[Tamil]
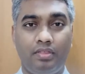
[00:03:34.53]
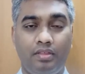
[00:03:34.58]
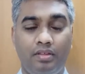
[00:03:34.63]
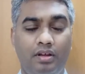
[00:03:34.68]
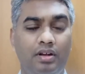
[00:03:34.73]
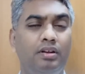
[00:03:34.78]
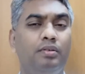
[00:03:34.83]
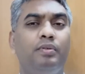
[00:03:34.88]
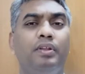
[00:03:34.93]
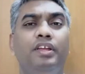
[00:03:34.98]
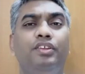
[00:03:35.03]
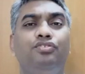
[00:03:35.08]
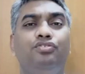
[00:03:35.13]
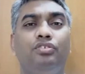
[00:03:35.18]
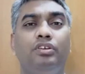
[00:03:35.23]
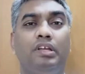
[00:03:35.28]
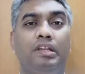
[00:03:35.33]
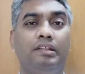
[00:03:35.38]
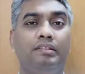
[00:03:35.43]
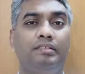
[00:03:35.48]
ஆண்டவர் இயேசு
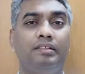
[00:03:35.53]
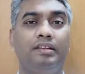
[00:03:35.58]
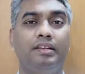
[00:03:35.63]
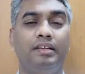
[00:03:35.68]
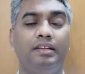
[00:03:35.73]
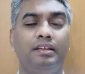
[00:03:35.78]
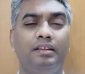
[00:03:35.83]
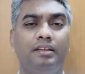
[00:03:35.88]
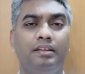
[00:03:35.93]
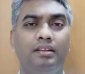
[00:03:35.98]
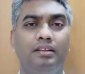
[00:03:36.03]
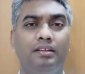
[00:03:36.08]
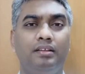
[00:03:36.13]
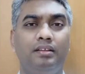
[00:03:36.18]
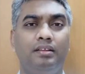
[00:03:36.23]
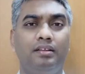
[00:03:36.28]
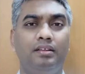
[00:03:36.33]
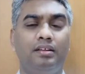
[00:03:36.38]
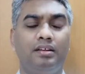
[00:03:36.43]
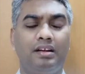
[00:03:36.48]
கிறிஸ்து
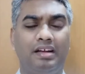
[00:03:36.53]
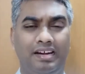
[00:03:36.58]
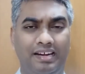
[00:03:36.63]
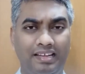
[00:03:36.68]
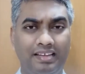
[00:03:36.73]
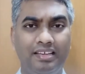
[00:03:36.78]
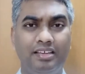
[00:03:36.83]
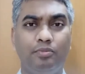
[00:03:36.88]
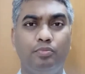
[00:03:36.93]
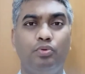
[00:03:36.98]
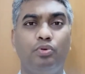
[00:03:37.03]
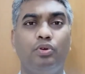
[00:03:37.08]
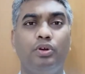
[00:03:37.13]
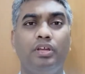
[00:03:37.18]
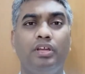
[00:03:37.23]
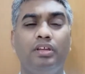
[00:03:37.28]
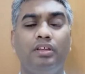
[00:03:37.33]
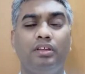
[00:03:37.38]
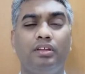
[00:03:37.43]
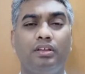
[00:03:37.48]
கலங்கி போய்